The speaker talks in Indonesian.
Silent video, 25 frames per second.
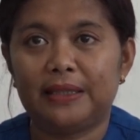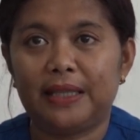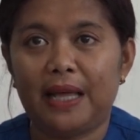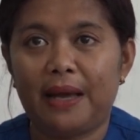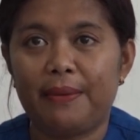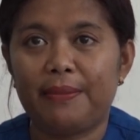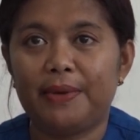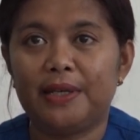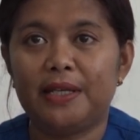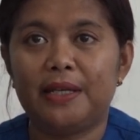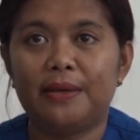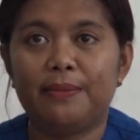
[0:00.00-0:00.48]

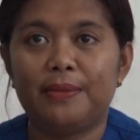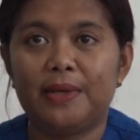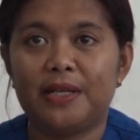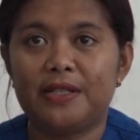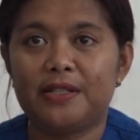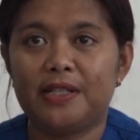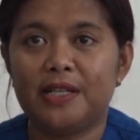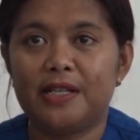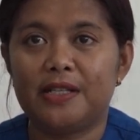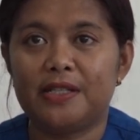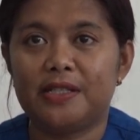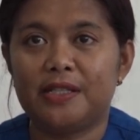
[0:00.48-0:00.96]
tama ia
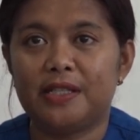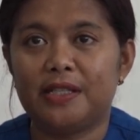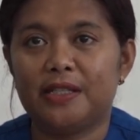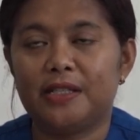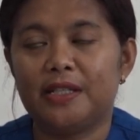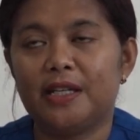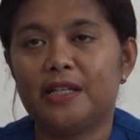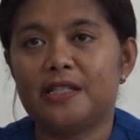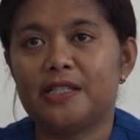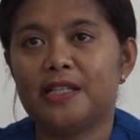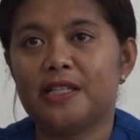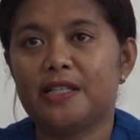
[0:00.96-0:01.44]

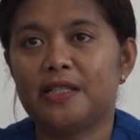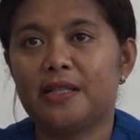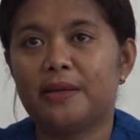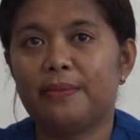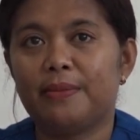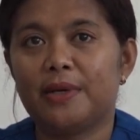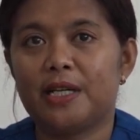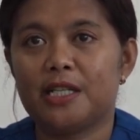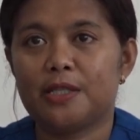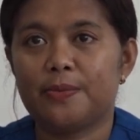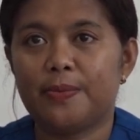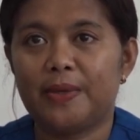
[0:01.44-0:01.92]
emergency, ia
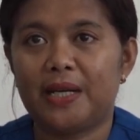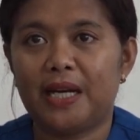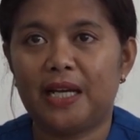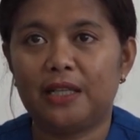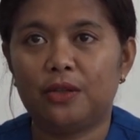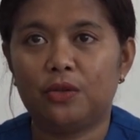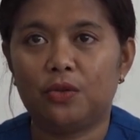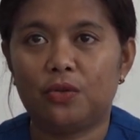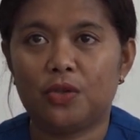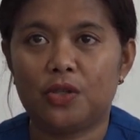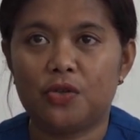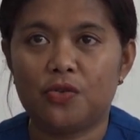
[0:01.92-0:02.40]
sistem
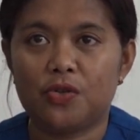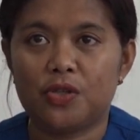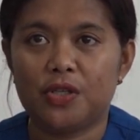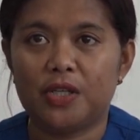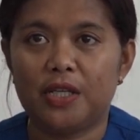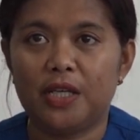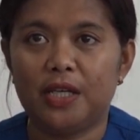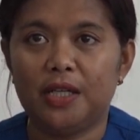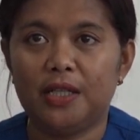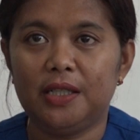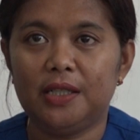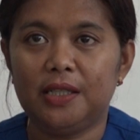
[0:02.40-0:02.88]
respiratorius
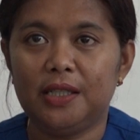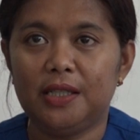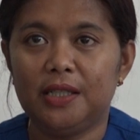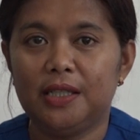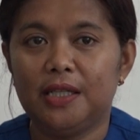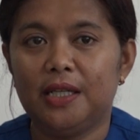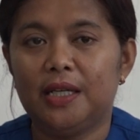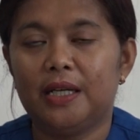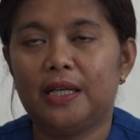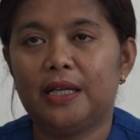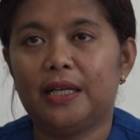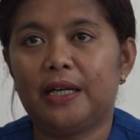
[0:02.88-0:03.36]
niang,
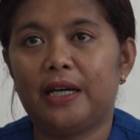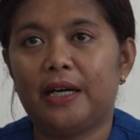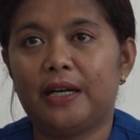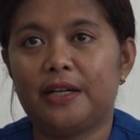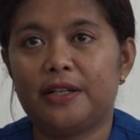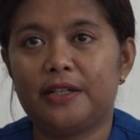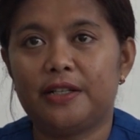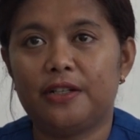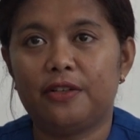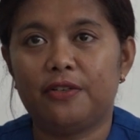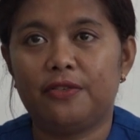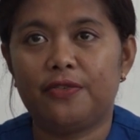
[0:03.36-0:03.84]

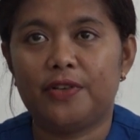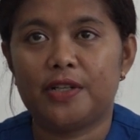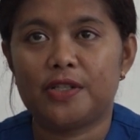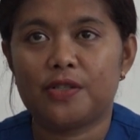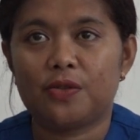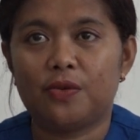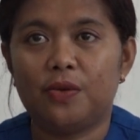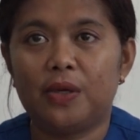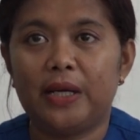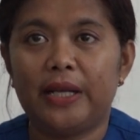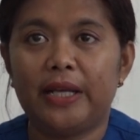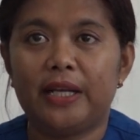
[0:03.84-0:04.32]

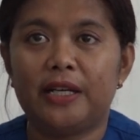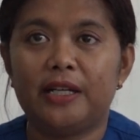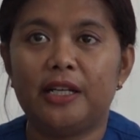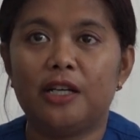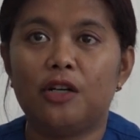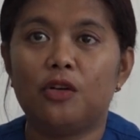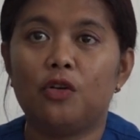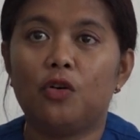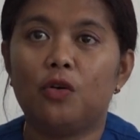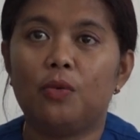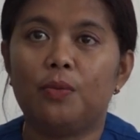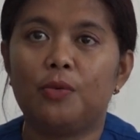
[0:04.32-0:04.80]

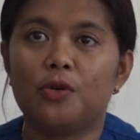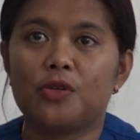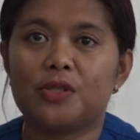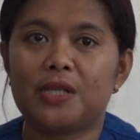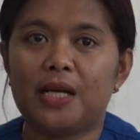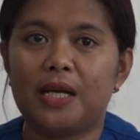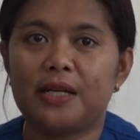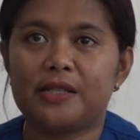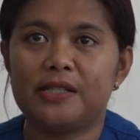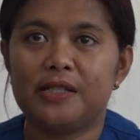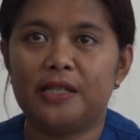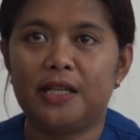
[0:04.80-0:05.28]
Kardiovaskulernya,
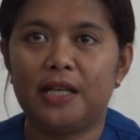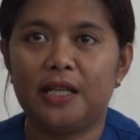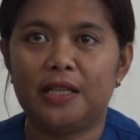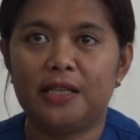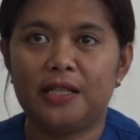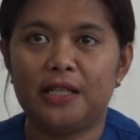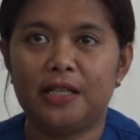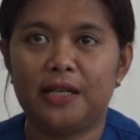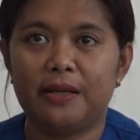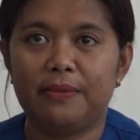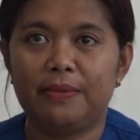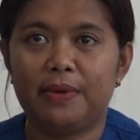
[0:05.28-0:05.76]
homos
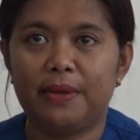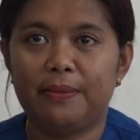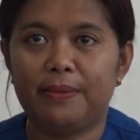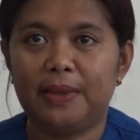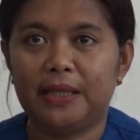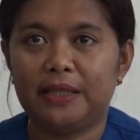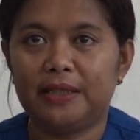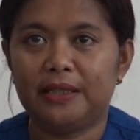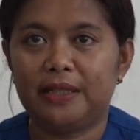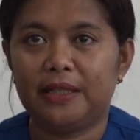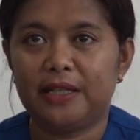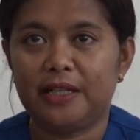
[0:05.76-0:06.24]
एक्सीडेंट
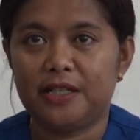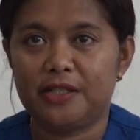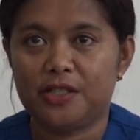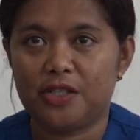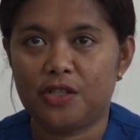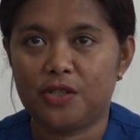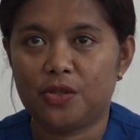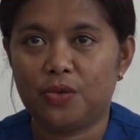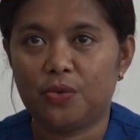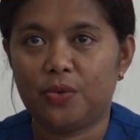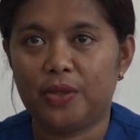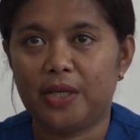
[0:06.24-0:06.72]
bema
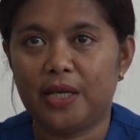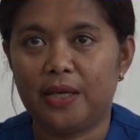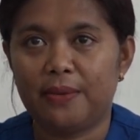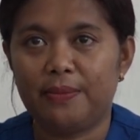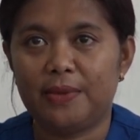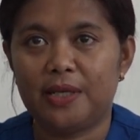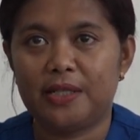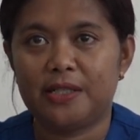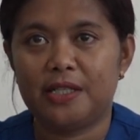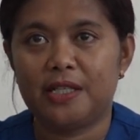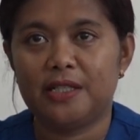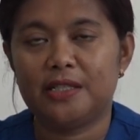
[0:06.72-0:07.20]
registu iha
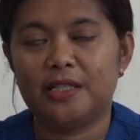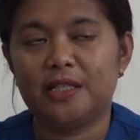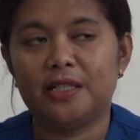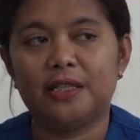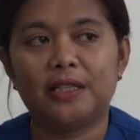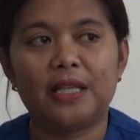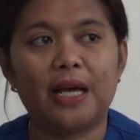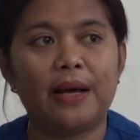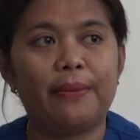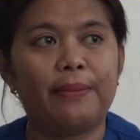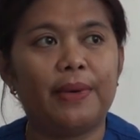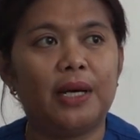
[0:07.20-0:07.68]
emergency
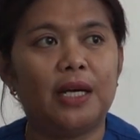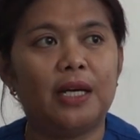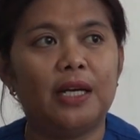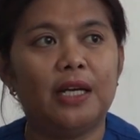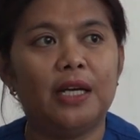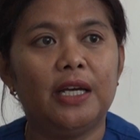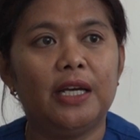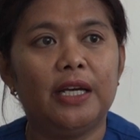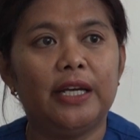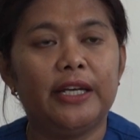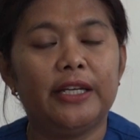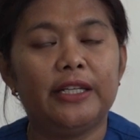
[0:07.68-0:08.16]
tama
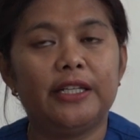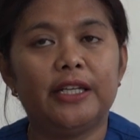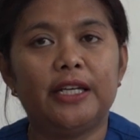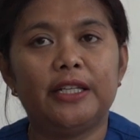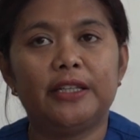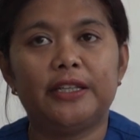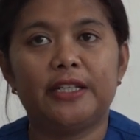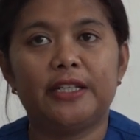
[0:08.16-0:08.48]
ia